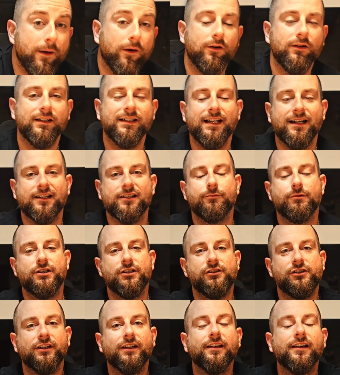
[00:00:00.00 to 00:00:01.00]
no, jak
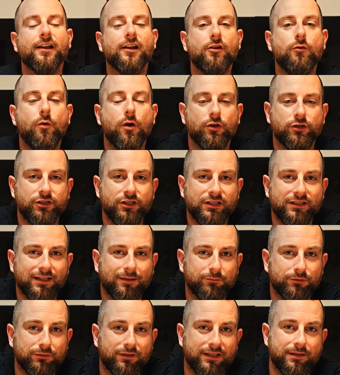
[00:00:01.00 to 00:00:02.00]
słyszycie, głośnik
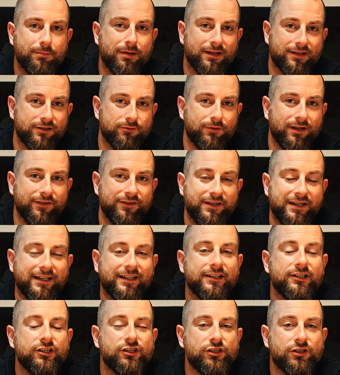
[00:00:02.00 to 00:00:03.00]
nam tutaj bardzo
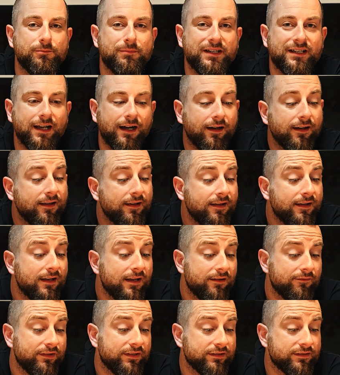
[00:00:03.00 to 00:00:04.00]
ładnie śmiga.
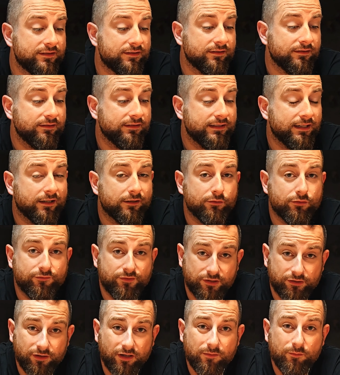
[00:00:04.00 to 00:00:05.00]
Więc y, jak już
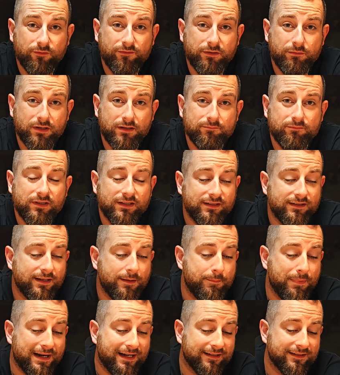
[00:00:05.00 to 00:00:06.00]
wcześniej mówiłem,
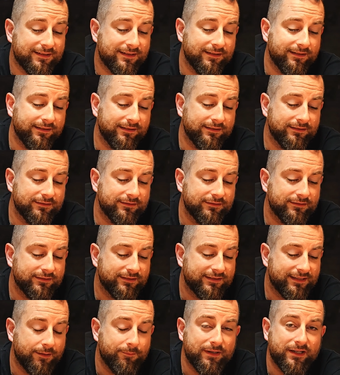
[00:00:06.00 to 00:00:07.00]
prace
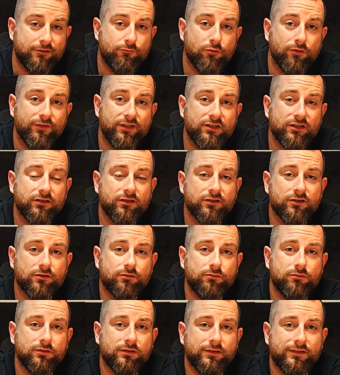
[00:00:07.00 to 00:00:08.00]
y, samej głowicy
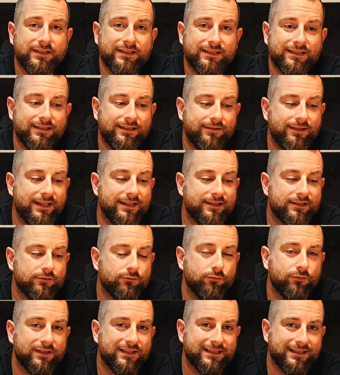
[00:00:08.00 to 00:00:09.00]
dysku, y, z
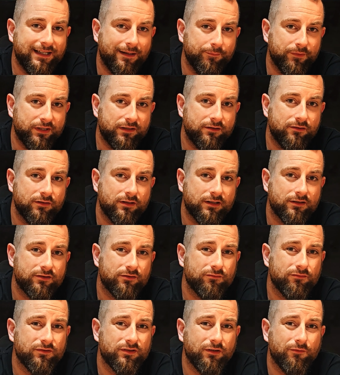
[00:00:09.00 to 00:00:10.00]
dysku z tamtego
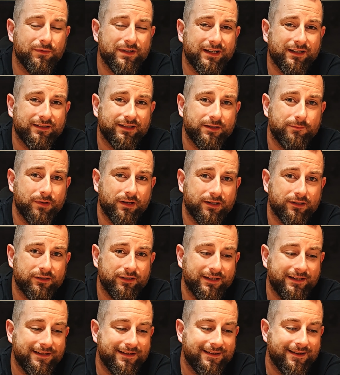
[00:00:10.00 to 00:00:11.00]
okresu są jak
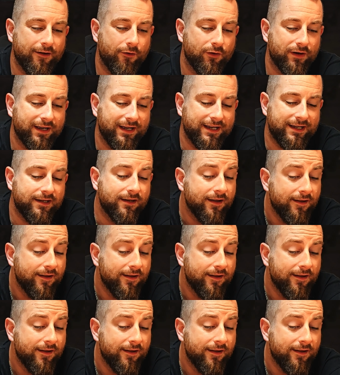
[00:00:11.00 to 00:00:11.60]
najbardziej ok,